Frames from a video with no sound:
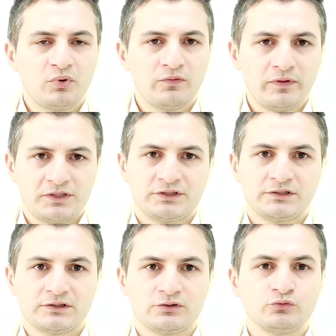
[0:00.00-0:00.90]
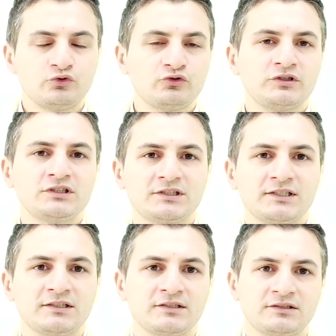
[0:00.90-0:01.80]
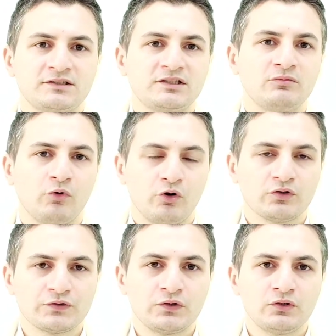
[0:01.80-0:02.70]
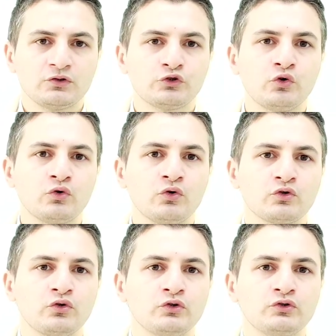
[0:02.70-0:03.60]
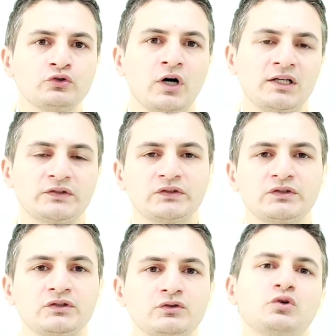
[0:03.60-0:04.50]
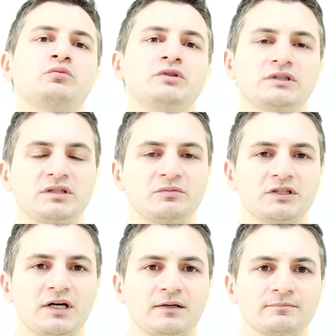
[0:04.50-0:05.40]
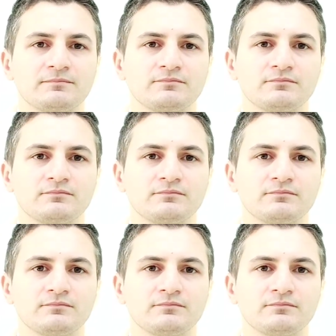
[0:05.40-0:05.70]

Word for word: 프로페셔널들, 우수 인재들이 모여서 서로 교류할 수 있는 커뮤니티입니다.